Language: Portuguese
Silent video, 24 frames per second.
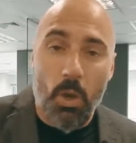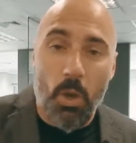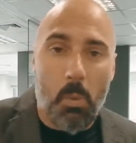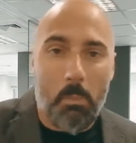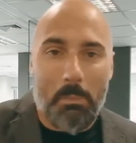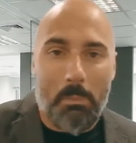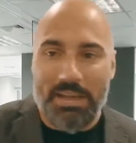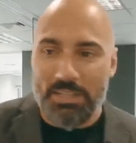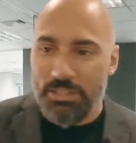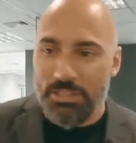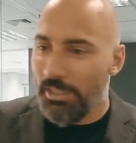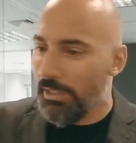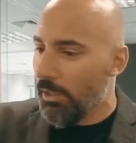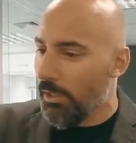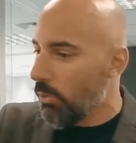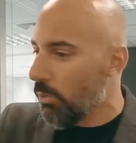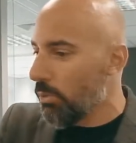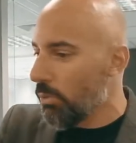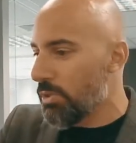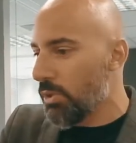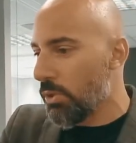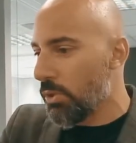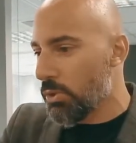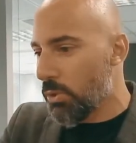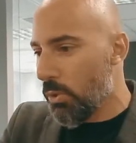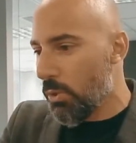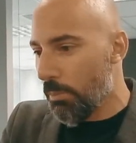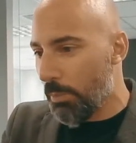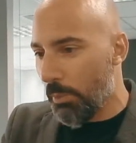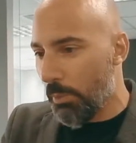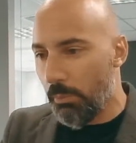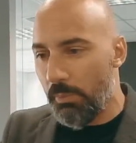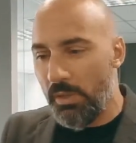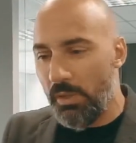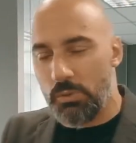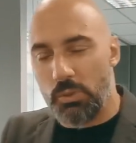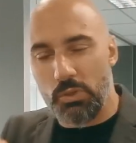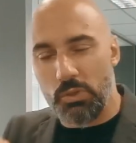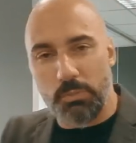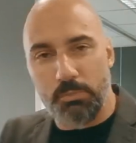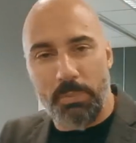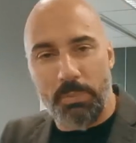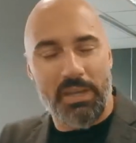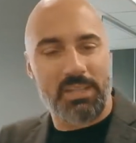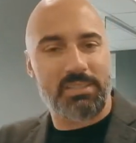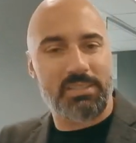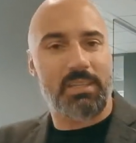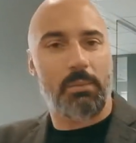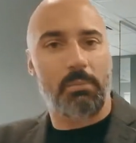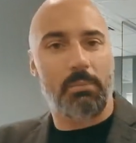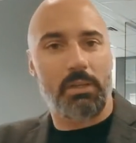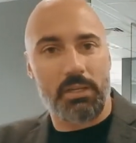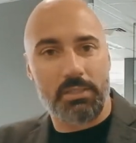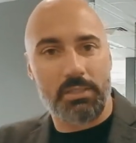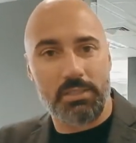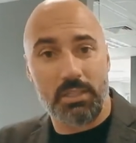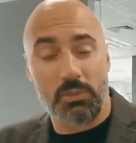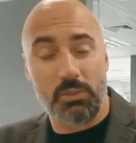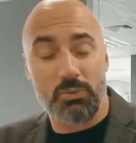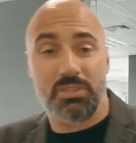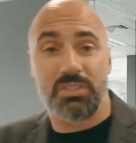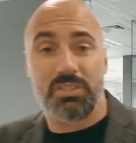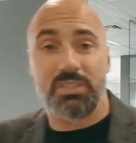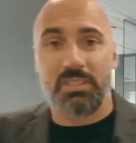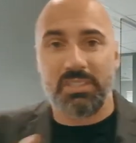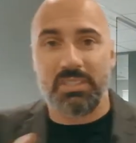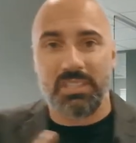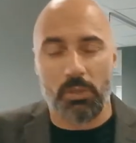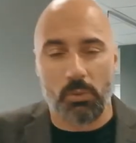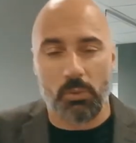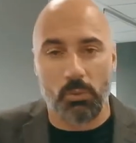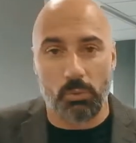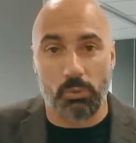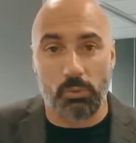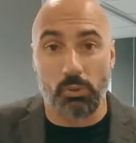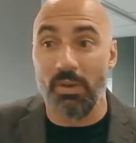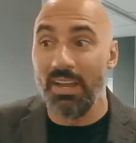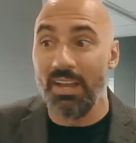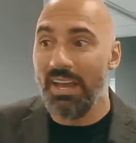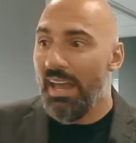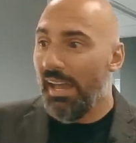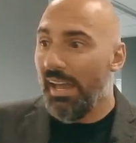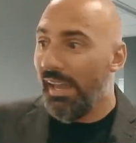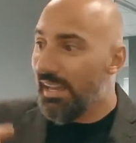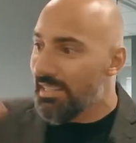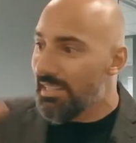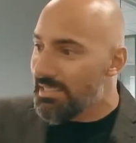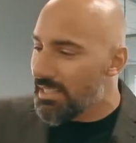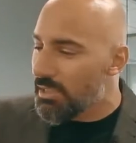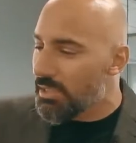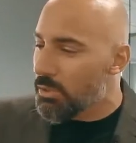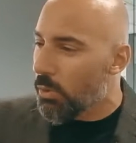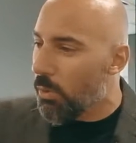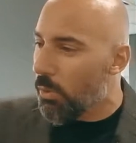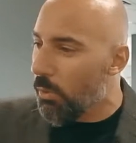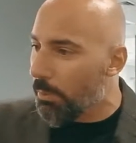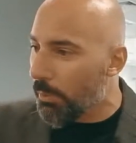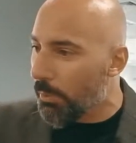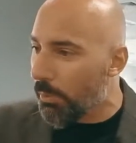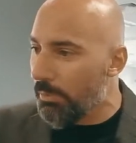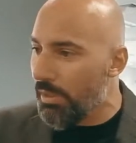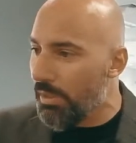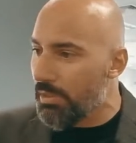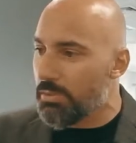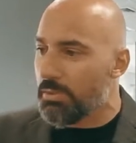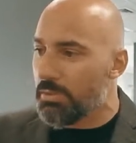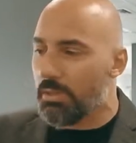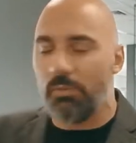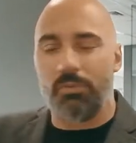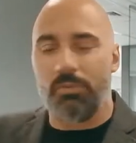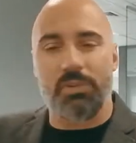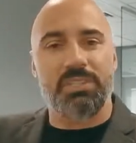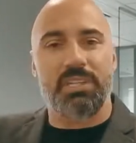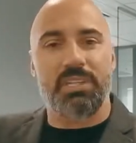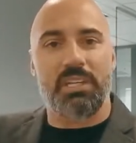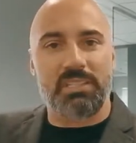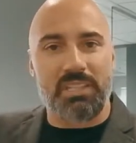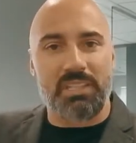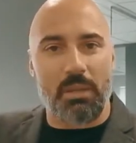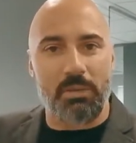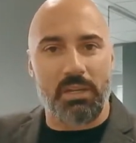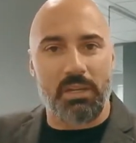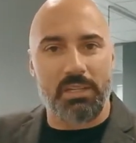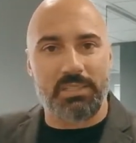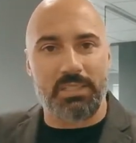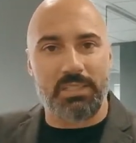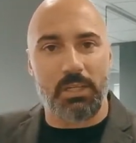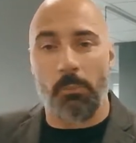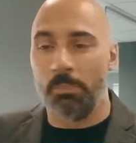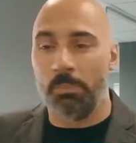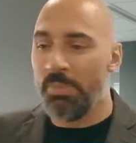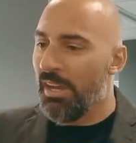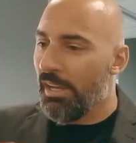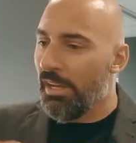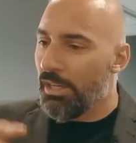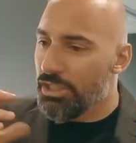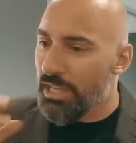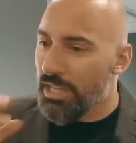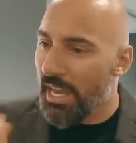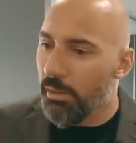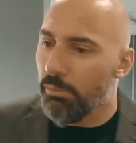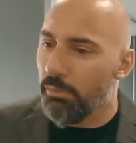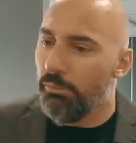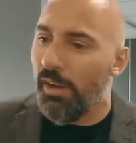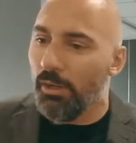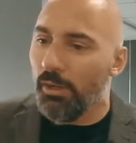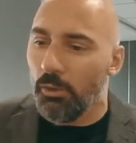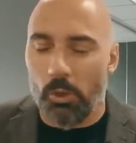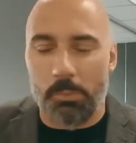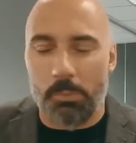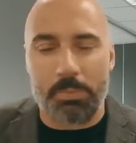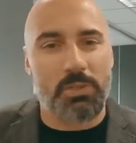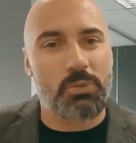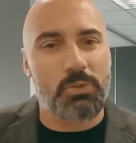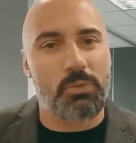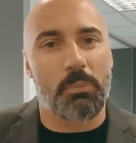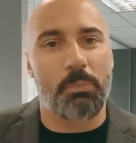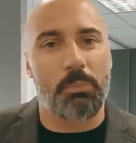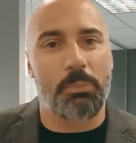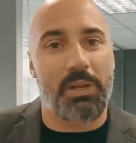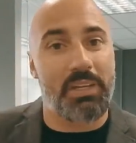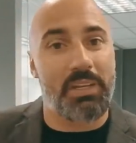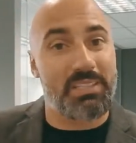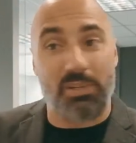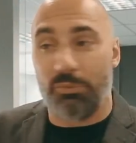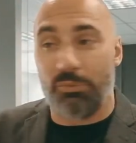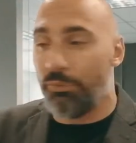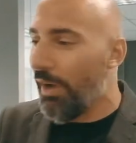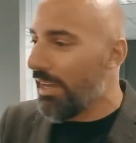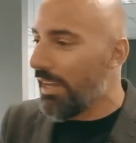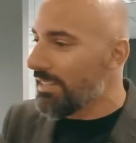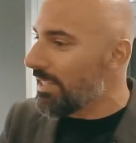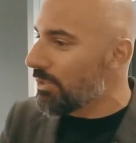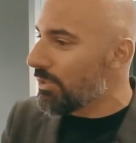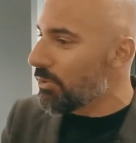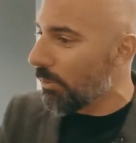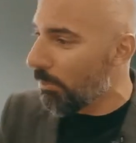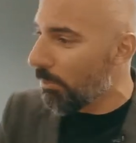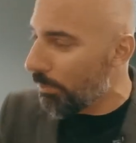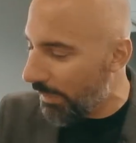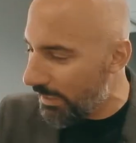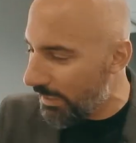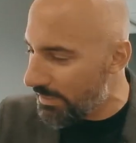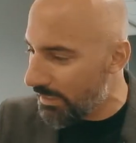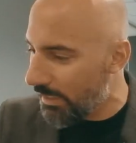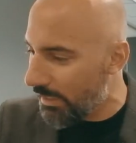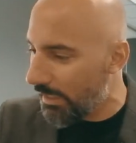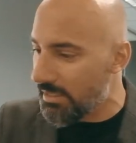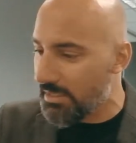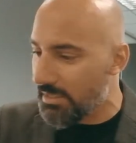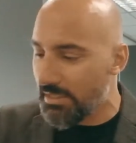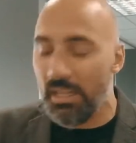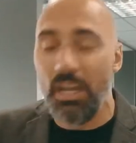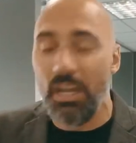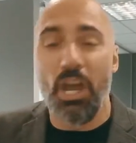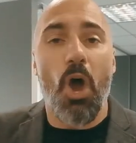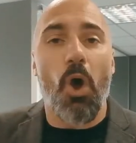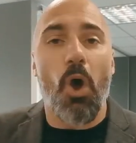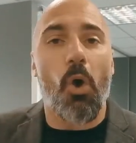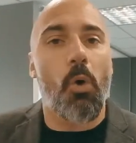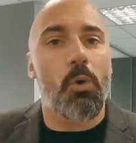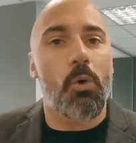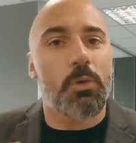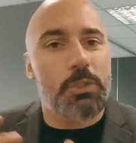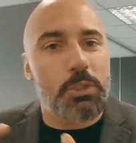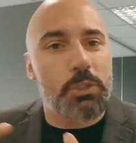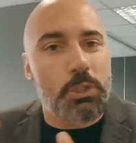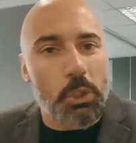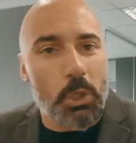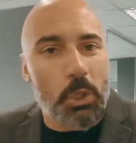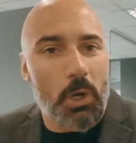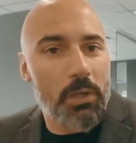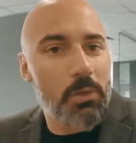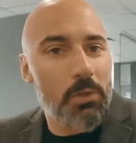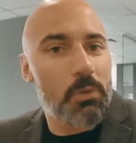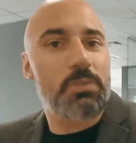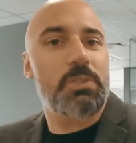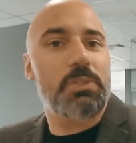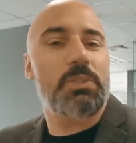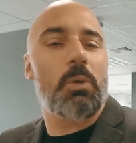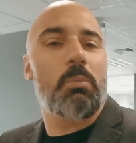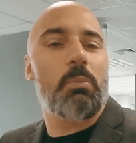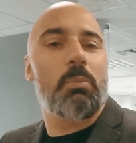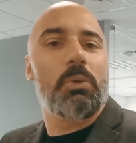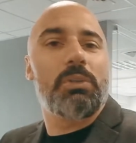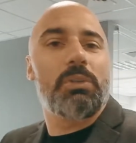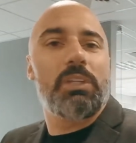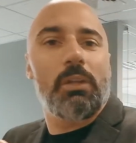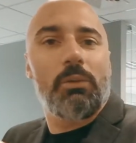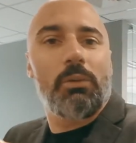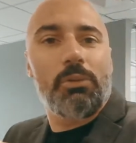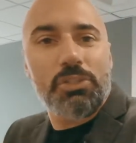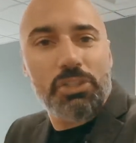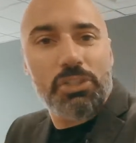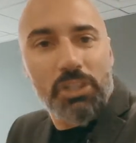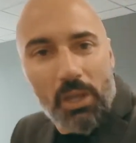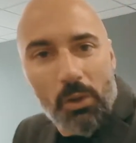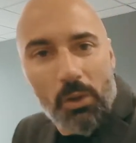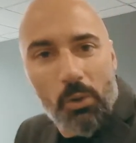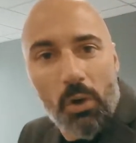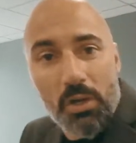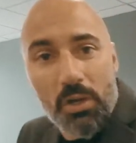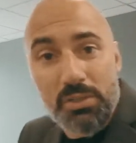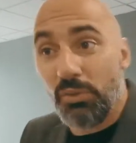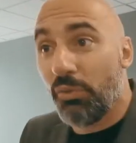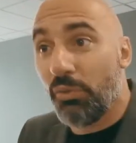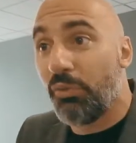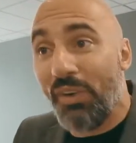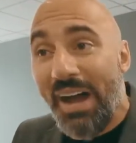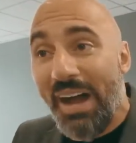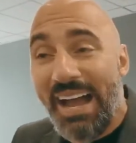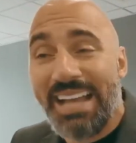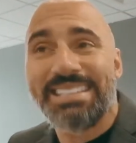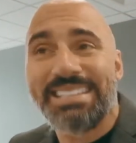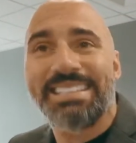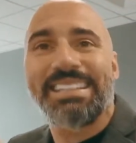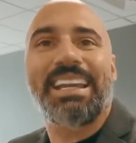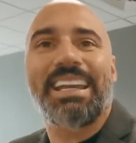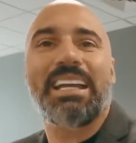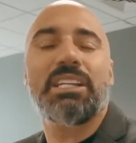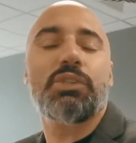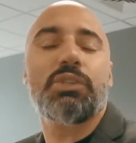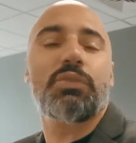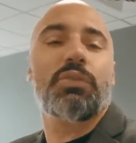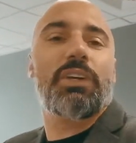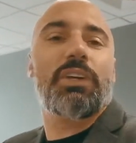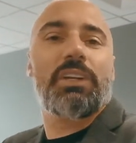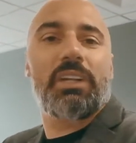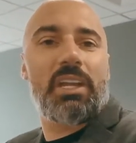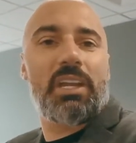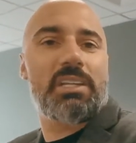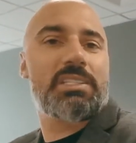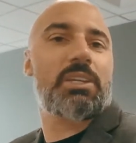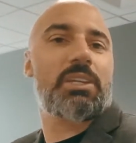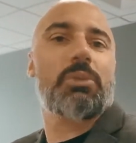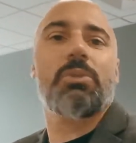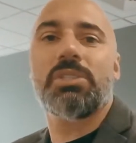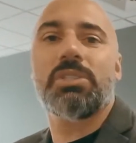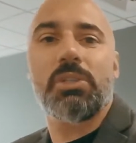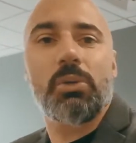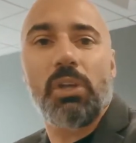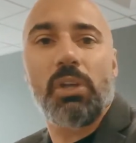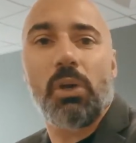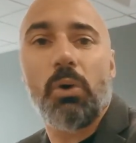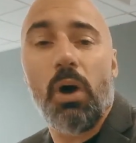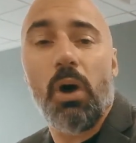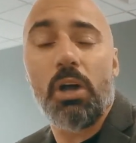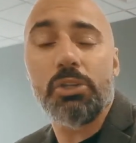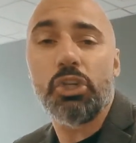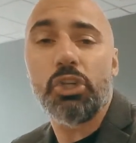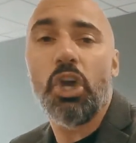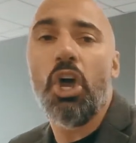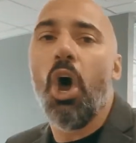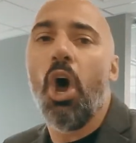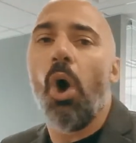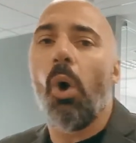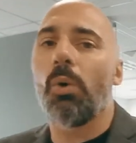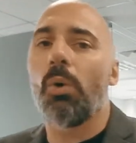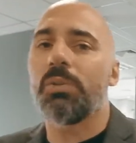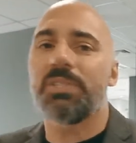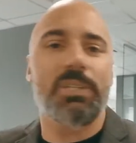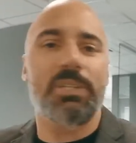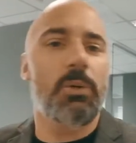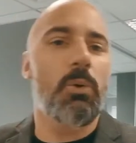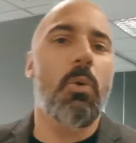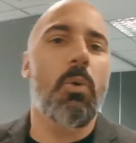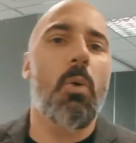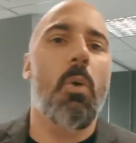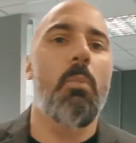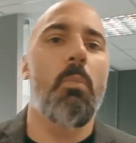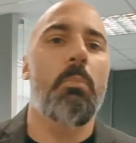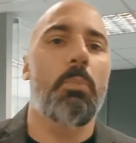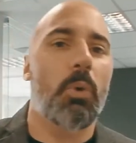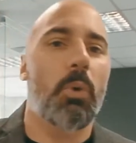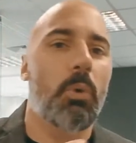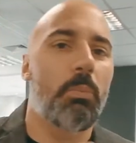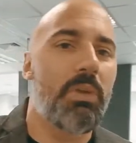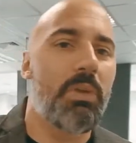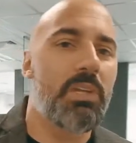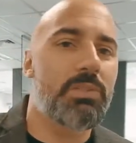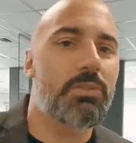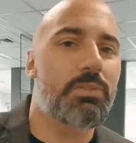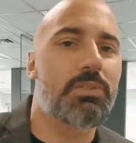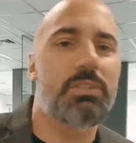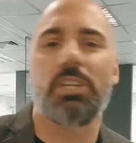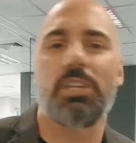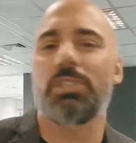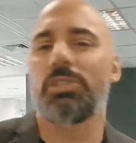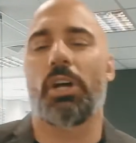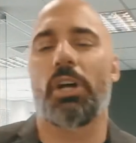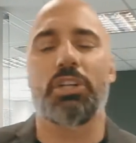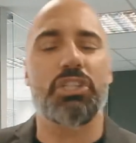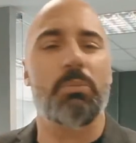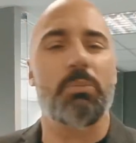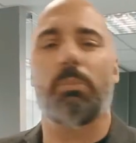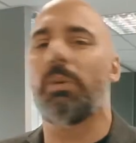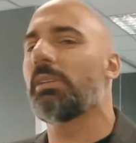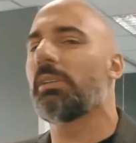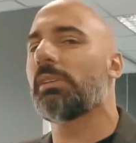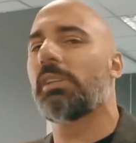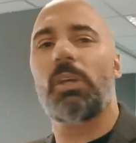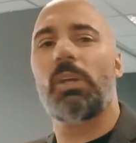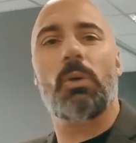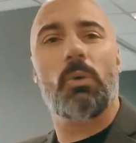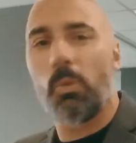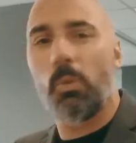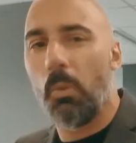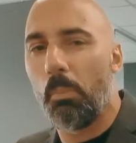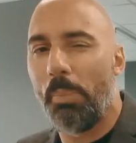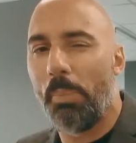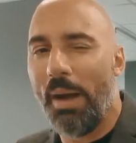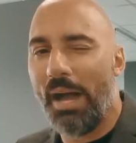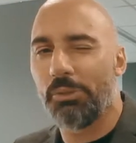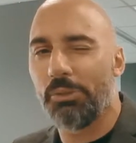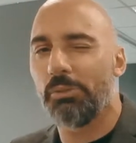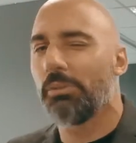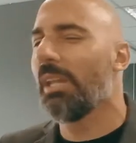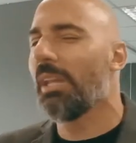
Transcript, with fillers: Uma agenda com seus compromissos bem estabelecidos? Segundo, esses compromissos que você estabeleceu geram valor para sua empresa, fazem a sua empresa crescer, constroem o seu modelo de negócio, fazem a diferença no seu negócio ou são compromissos que só te mantêm ocupado?